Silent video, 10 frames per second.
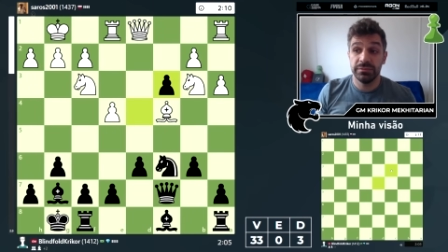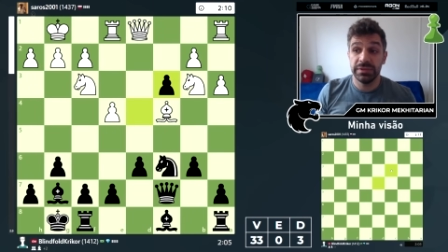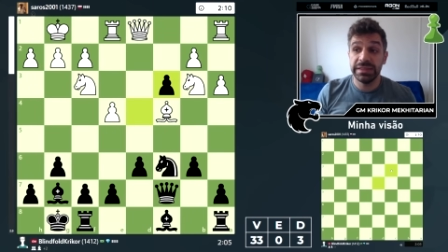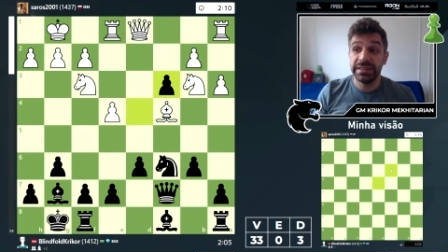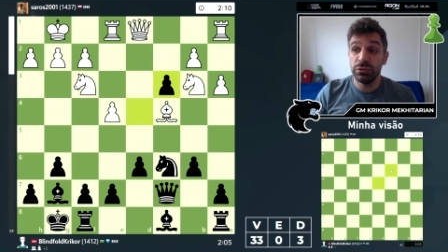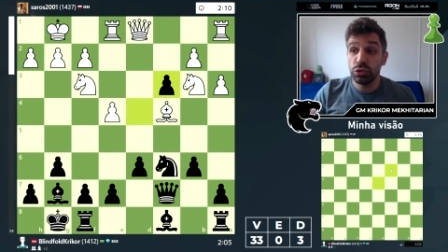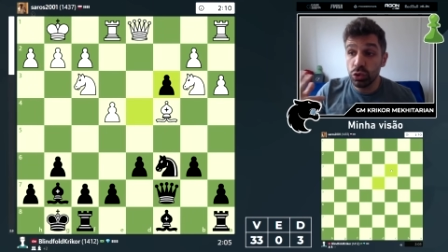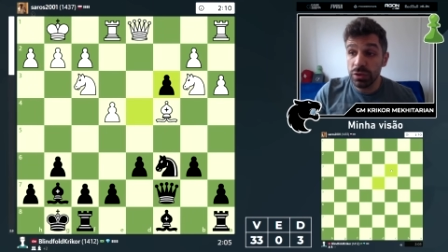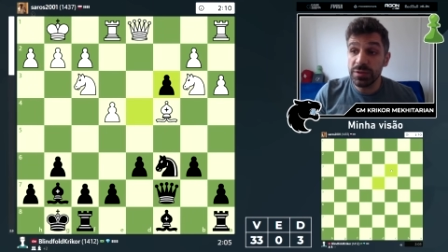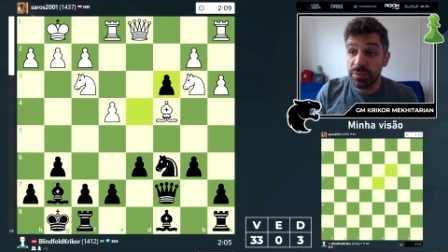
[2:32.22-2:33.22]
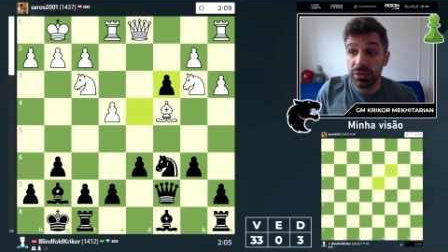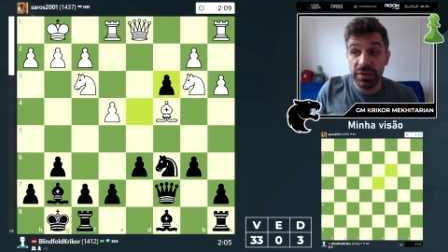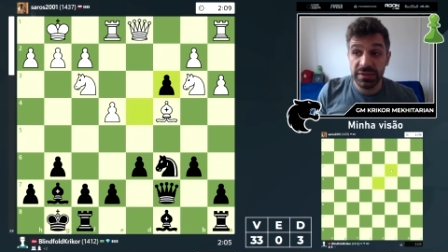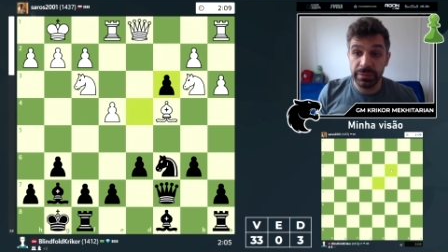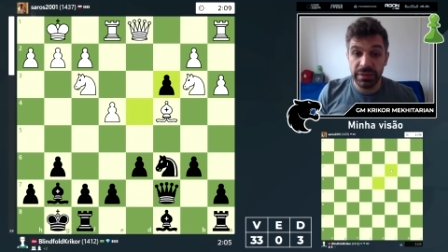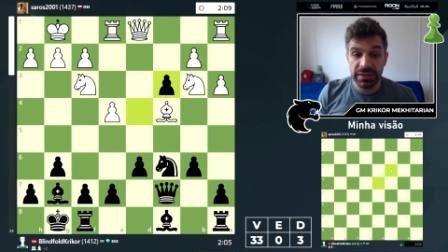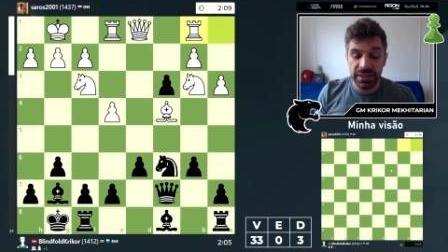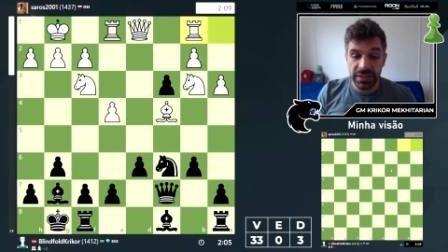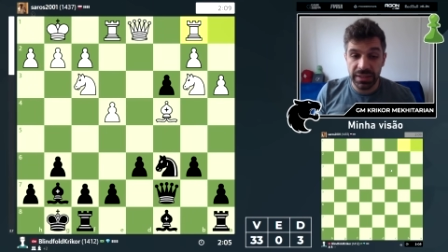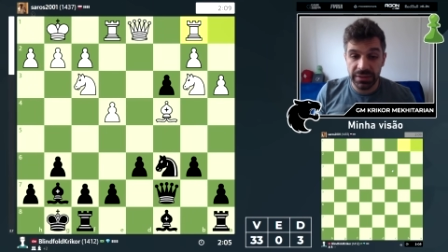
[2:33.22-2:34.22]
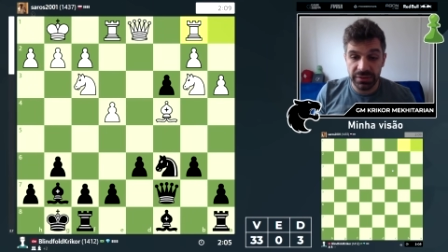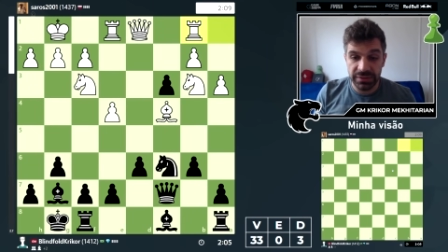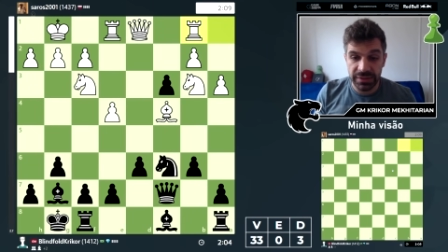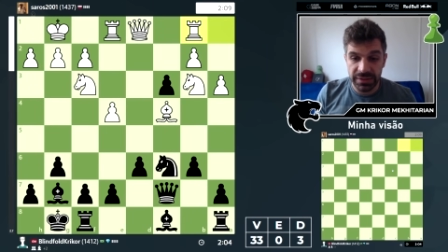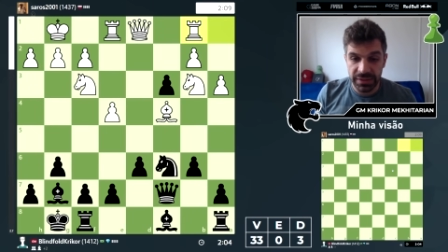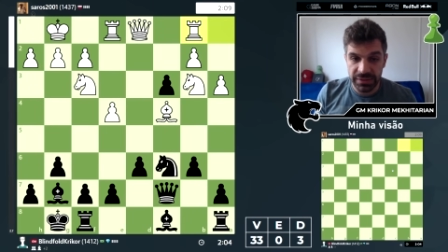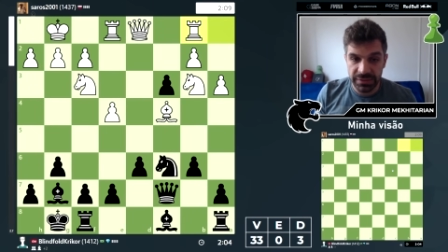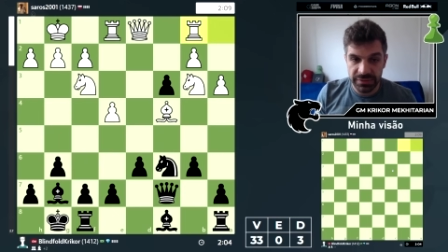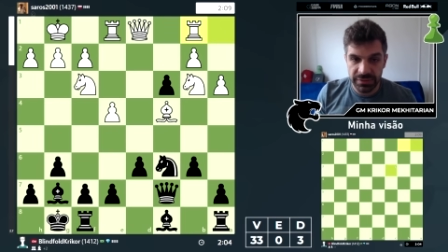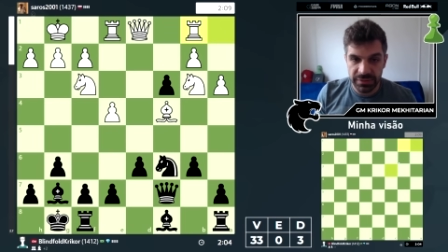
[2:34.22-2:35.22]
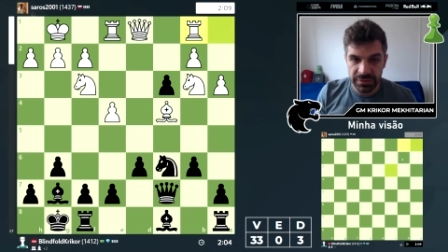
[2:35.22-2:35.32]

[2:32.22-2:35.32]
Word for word: E deu dois peões, né? Porque tá caindo em C3.